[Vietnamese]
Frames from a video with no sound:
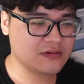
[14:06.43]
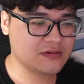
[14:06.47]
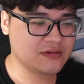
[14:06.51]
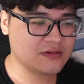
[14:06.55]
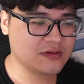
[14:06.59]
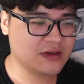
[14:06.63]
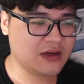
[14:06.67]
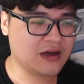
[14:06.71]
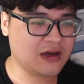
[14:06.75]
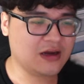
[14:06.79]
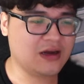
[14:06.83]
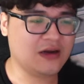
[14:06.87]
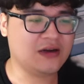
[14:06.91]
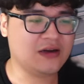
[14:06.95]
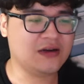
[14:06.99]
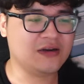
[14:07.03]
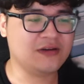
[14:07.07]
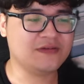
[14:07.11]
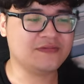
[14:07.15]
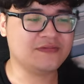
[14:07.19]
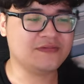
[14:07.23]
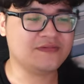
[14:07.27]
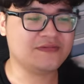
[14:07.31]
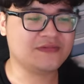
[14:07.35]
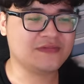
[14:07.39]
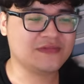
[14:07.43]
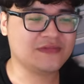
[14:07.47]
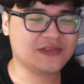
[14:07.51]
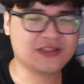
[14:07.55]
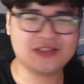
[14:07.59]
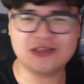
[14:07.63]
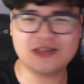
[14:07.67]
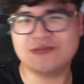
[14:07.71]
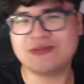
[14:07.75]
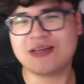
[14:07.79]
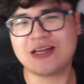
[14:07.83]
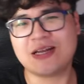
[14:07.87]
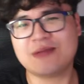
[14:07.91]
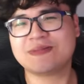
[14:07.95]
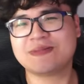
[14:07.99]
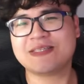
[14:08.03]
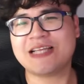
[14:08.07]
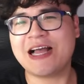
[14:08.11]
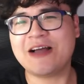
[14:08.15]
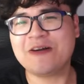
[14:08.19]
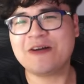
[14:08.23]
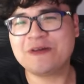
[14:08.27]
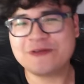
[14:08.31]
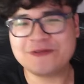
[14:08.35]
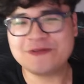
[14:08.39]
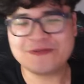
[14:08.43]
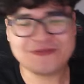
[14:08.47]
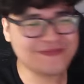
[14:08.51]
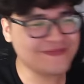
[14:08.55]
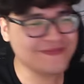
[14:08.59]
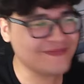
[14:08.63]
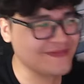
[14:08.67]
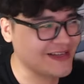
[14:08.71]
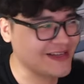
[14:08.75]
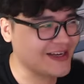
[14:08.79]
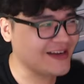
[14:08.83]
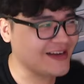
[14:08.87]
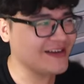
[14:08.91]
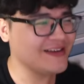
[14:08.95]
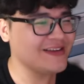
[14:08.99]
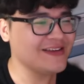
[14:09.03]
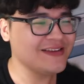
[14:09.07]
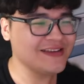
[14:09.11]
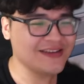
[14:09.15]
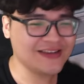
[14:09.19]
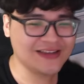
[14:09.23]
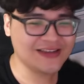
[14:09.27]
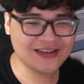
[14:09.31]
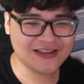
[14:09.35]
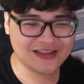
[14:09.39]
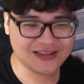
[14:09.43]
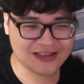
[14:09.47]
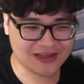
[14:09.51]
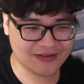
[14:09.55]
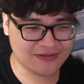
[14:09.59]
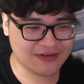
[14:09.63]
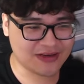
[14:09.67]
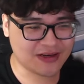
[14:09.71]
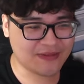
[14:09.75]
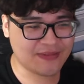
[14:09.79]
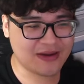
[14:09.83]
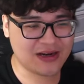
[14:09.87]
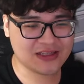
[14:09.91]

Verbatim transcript: uh, sớm ra làm sao nhé cảm ơn các bạn đã